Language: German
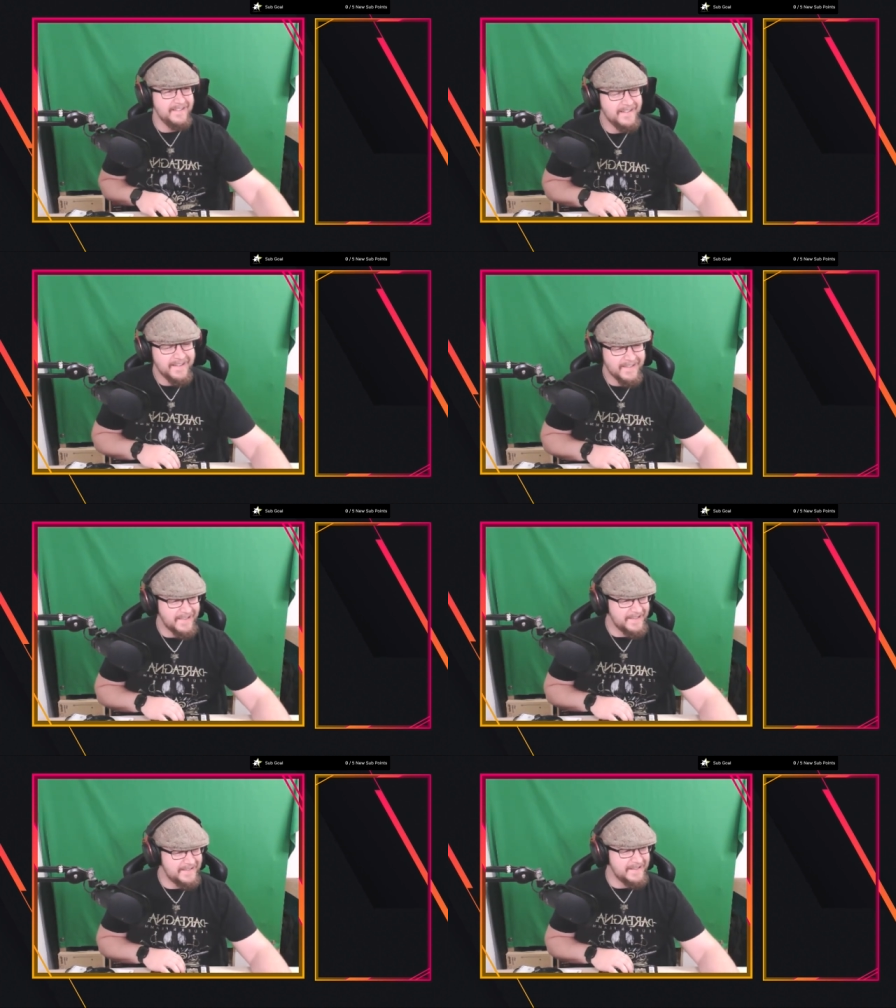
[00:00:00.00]

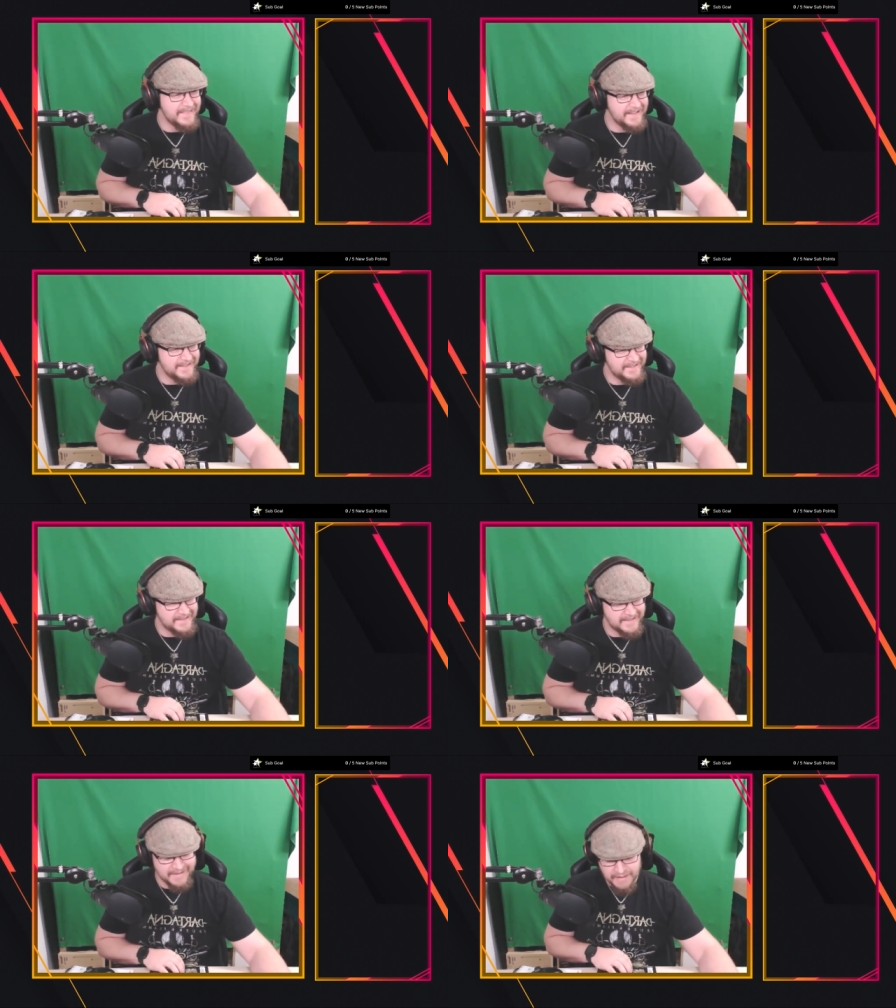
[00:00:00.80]
richtig,
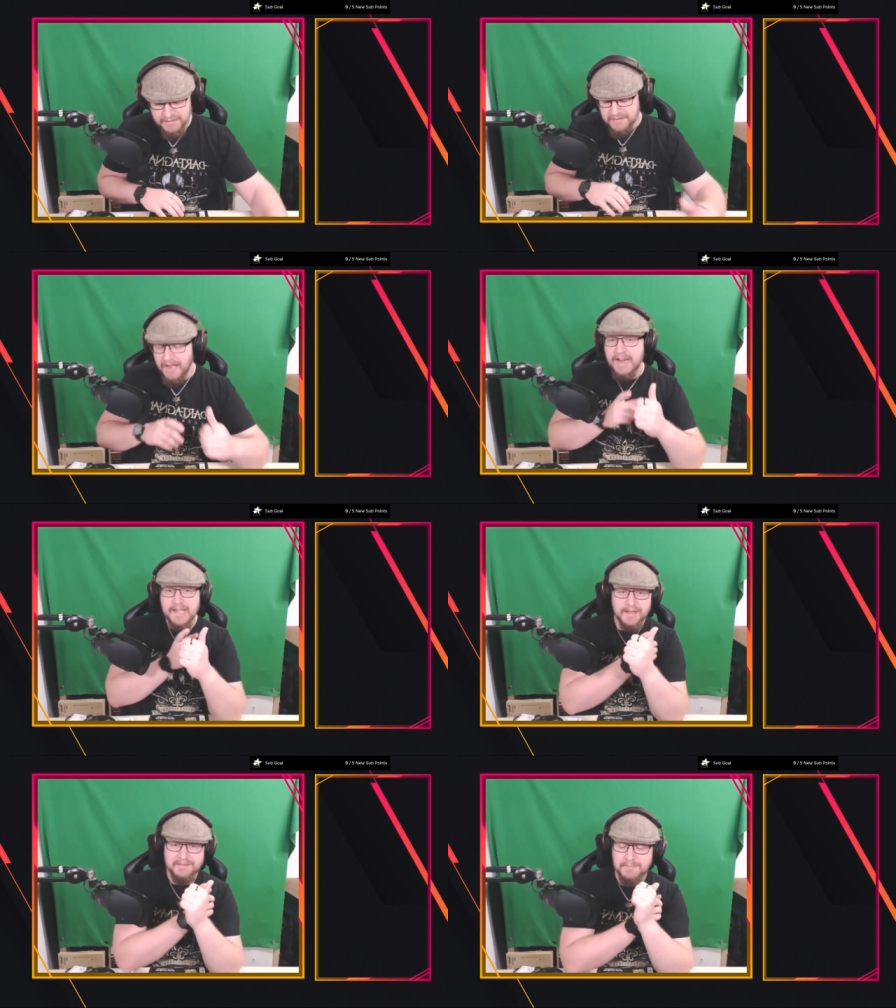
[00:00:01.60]
richtig krass. Also
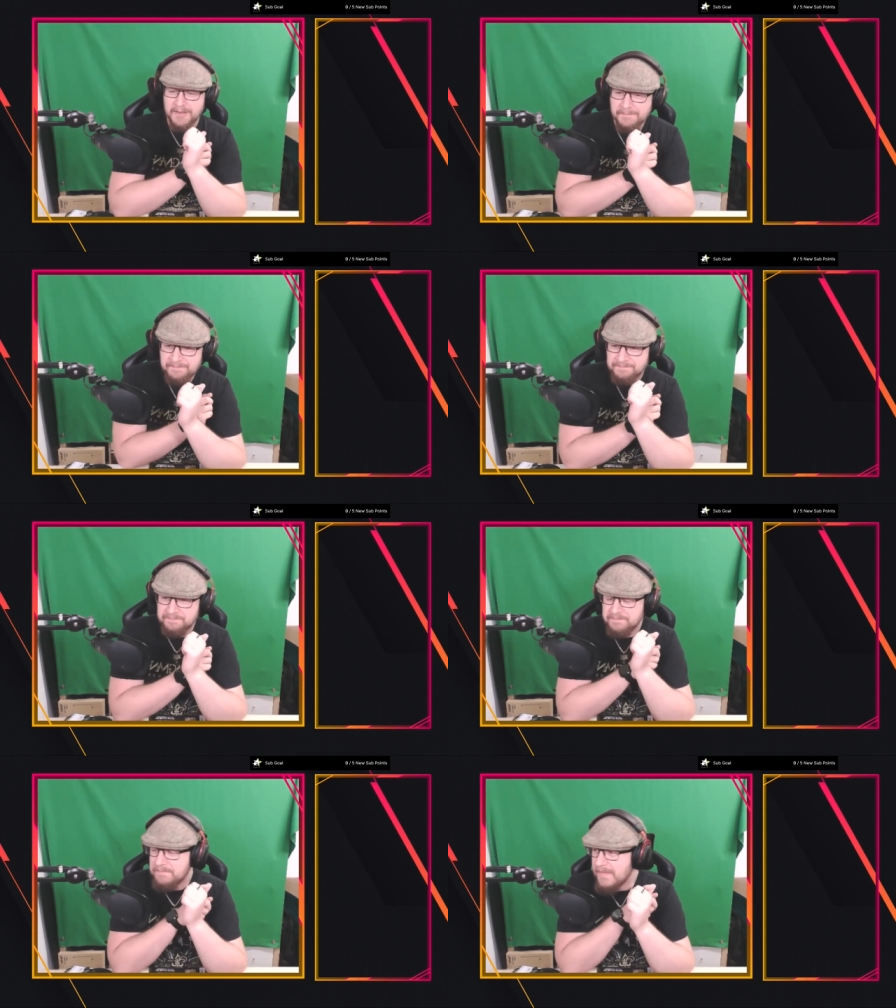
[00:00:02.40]
zuallererst mal
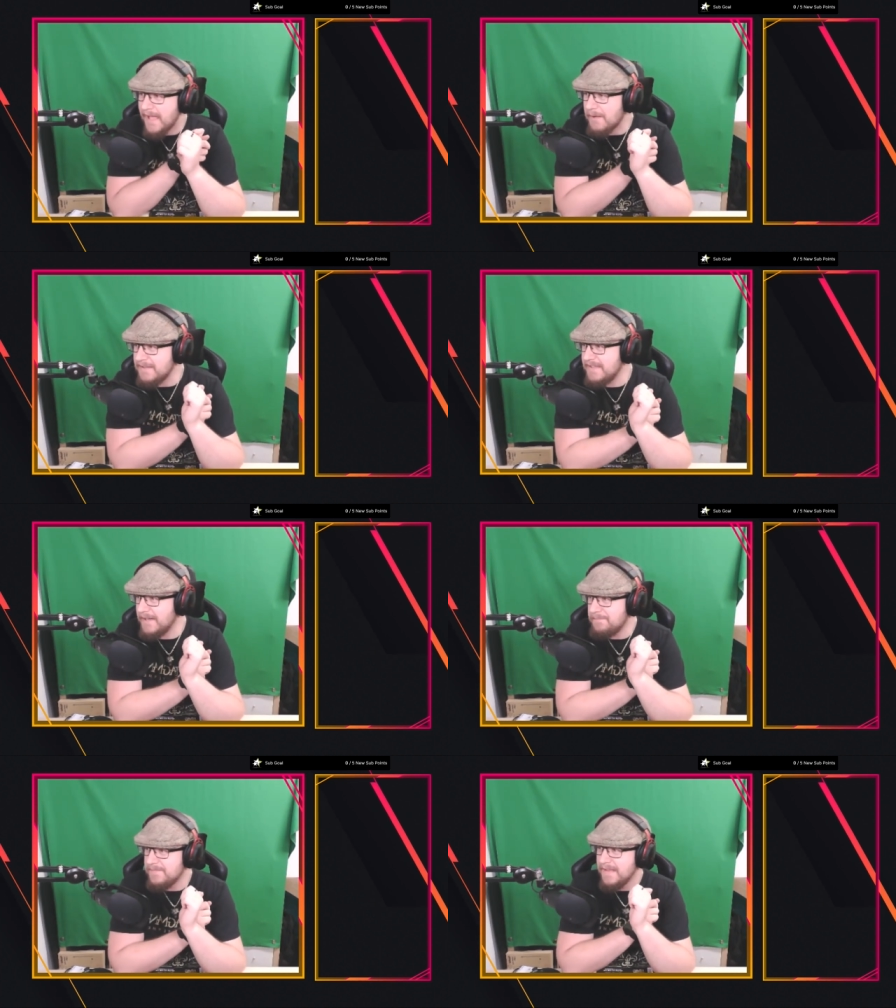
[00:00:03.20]
habe ich
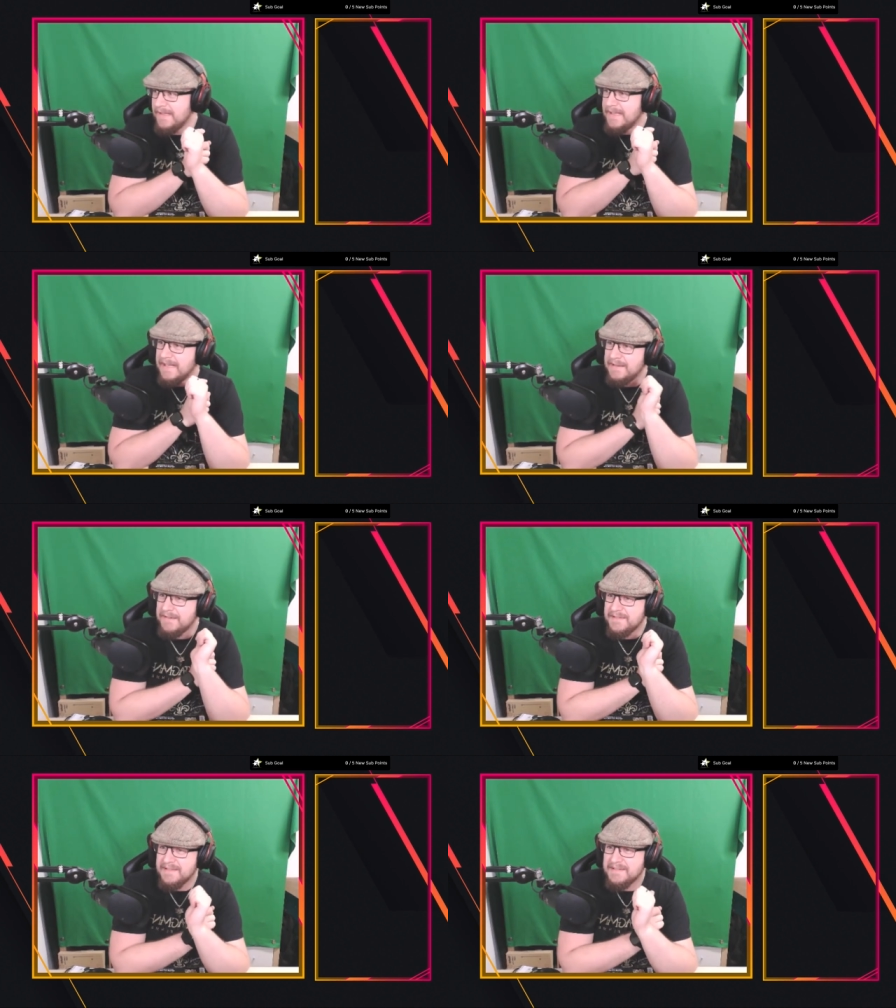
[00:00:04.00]
ja
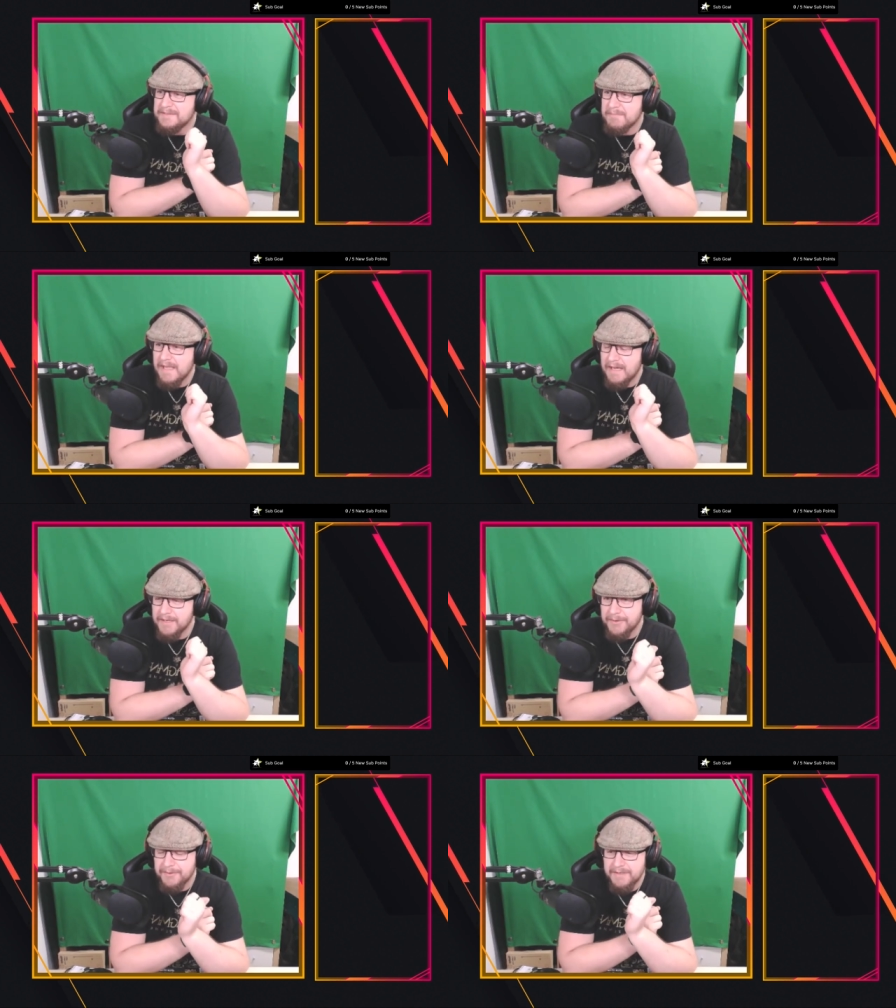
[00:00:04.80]
habe ich das letzte Mal ja
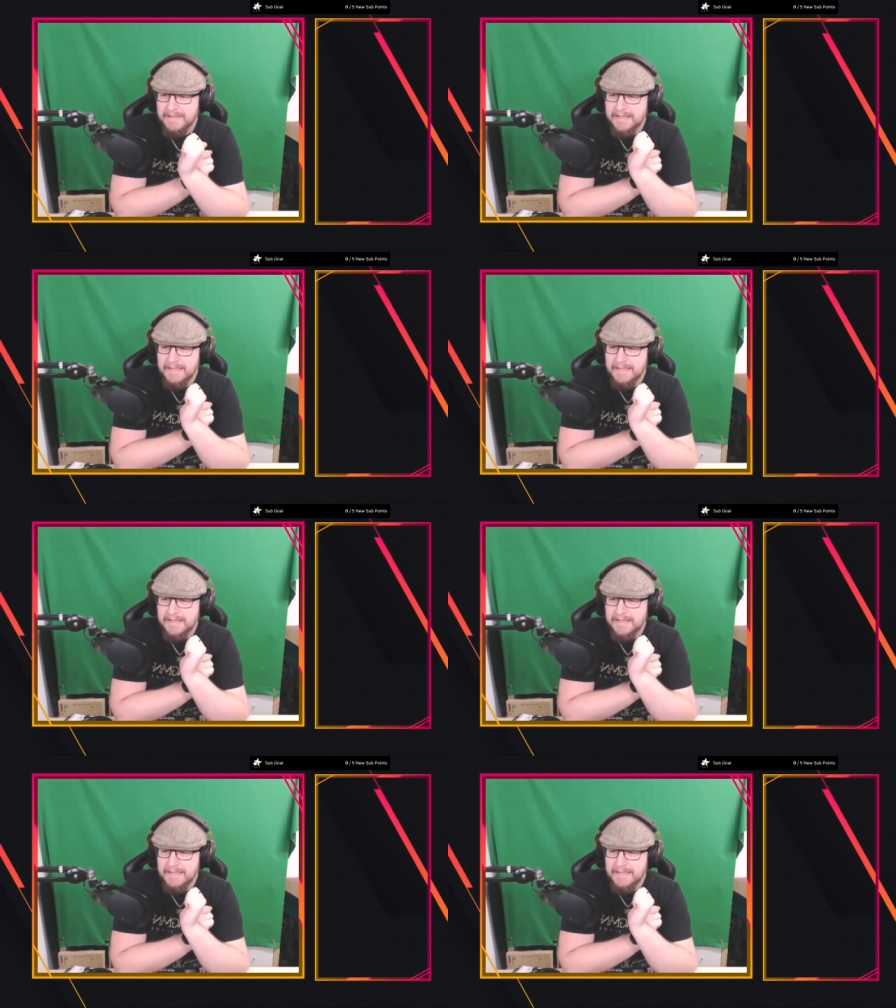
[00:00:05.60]
angekündigt.